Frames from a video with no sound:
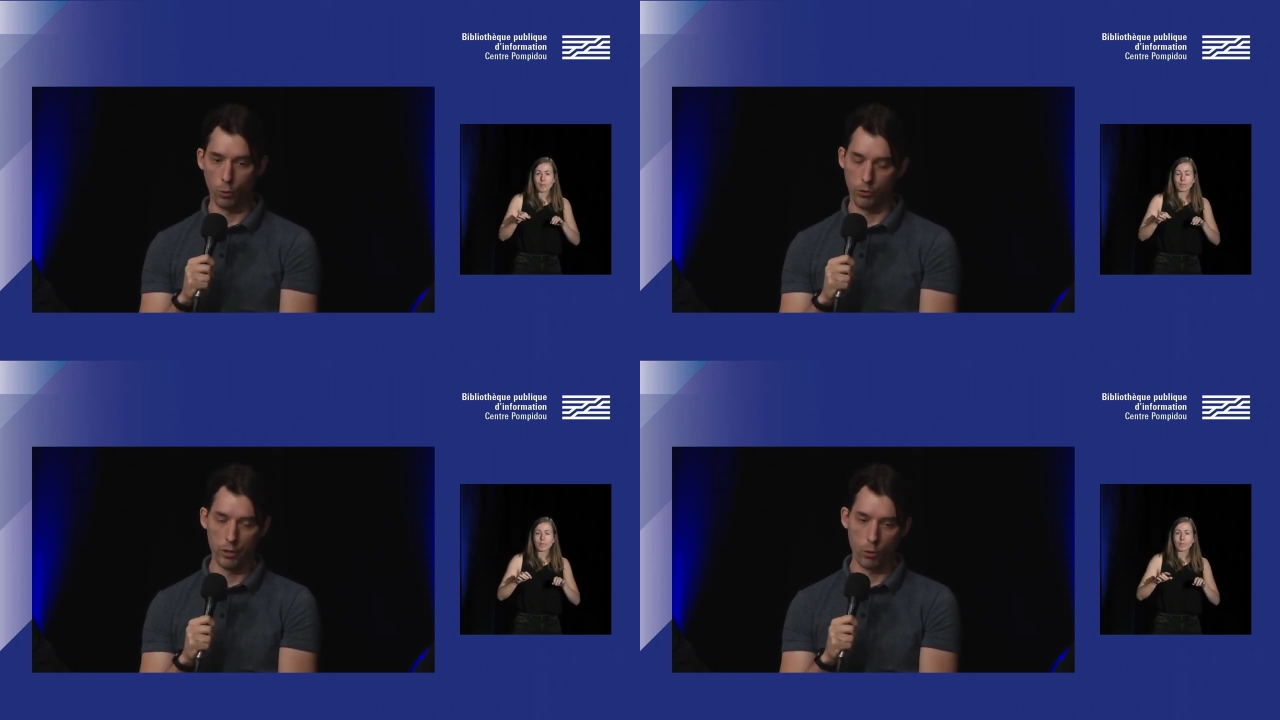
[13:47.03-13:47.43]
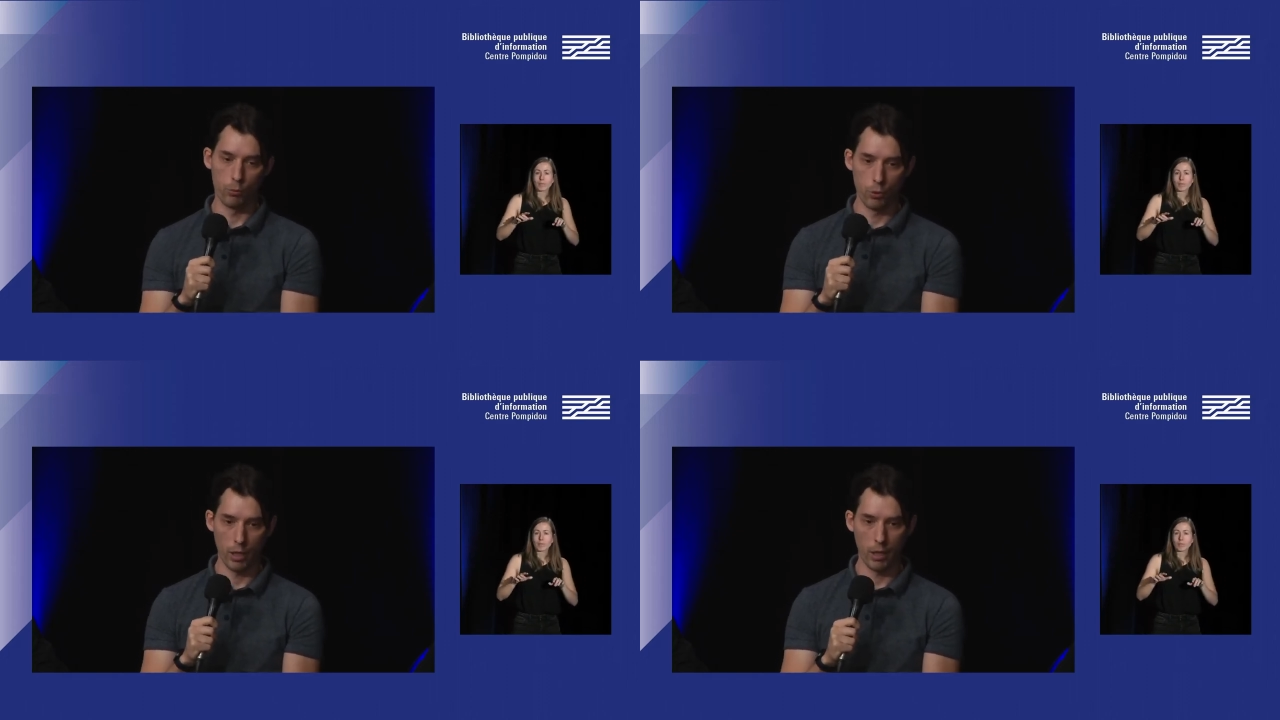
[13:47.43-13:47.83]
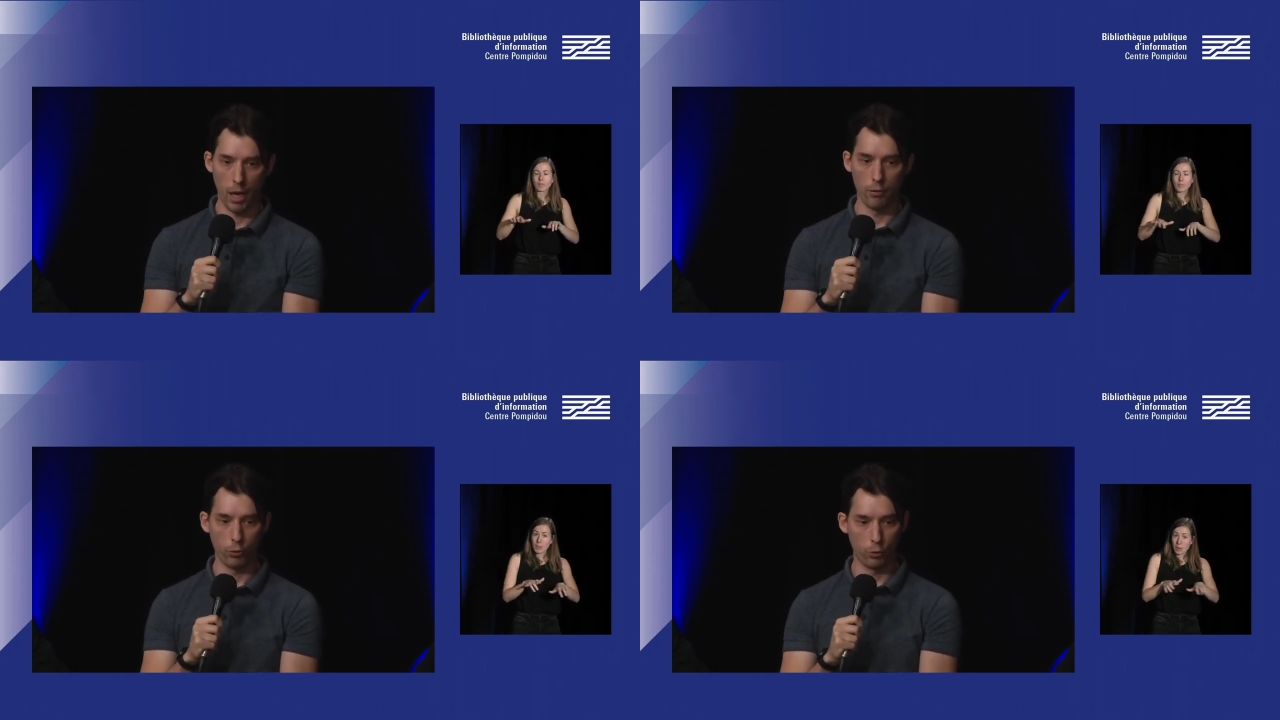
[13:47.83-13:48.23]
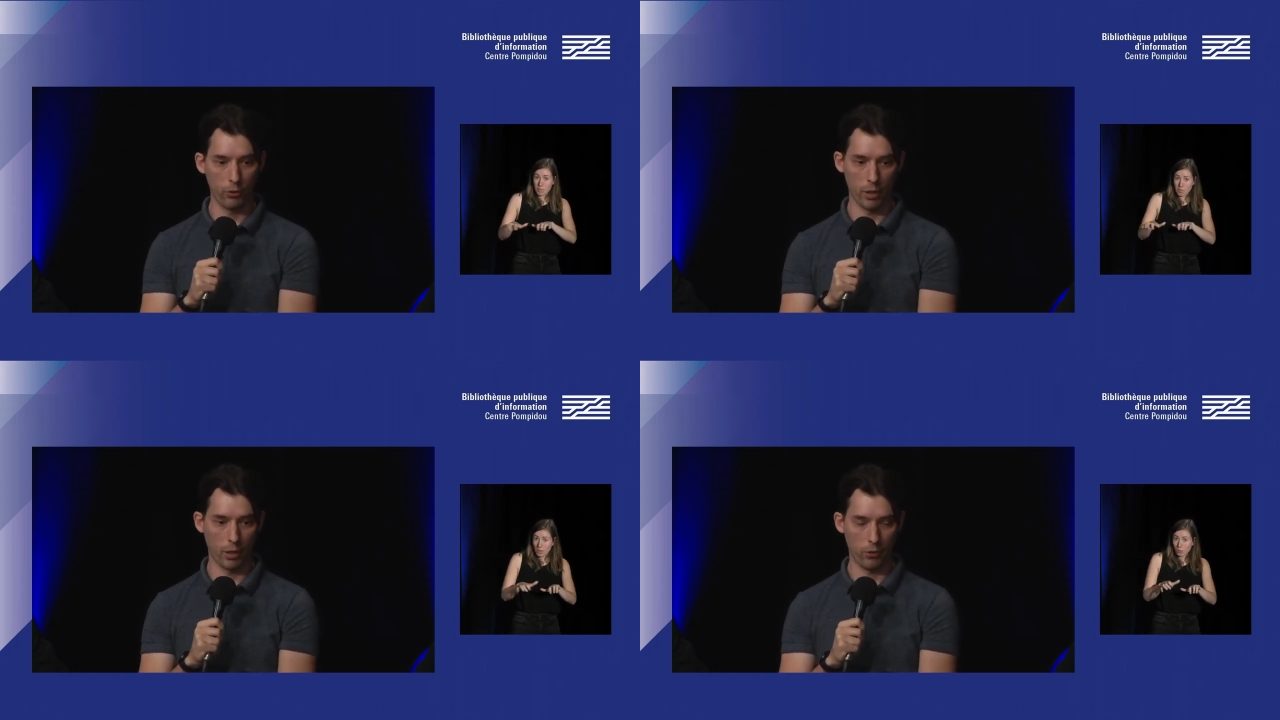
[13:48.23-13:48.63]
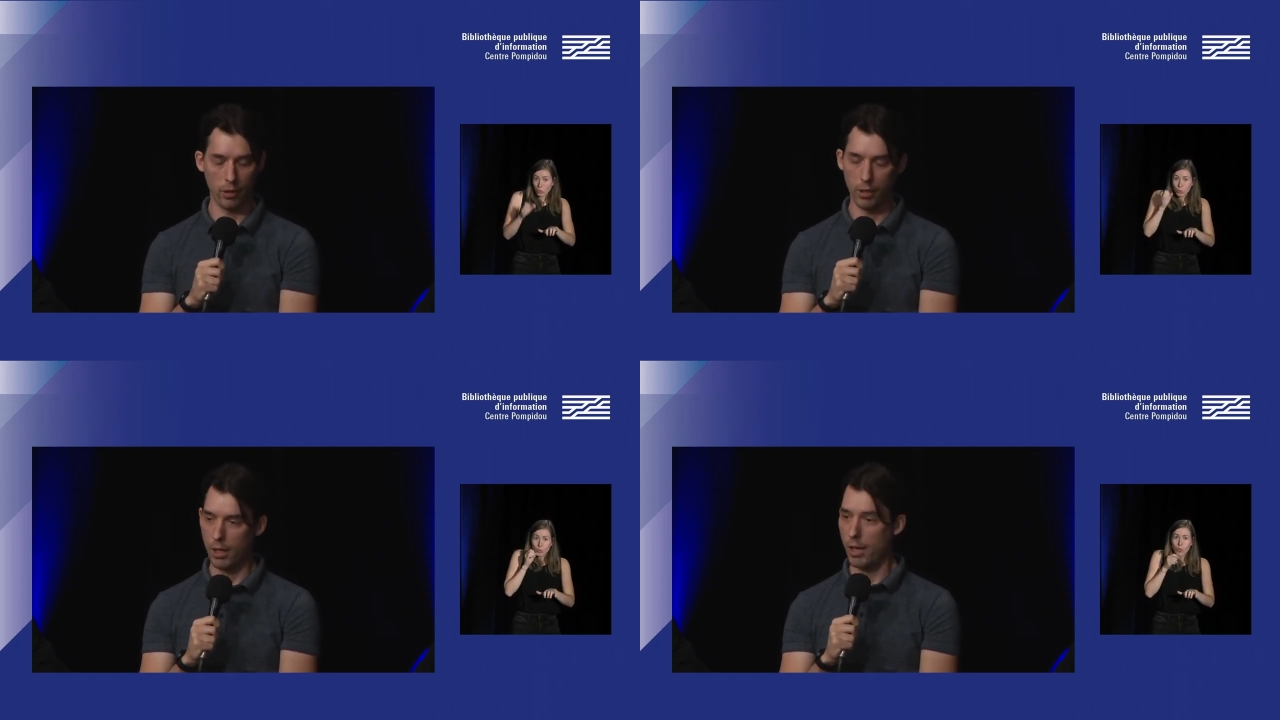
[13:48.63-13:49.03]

on se dit qu'on pourrait avant tout s'adresser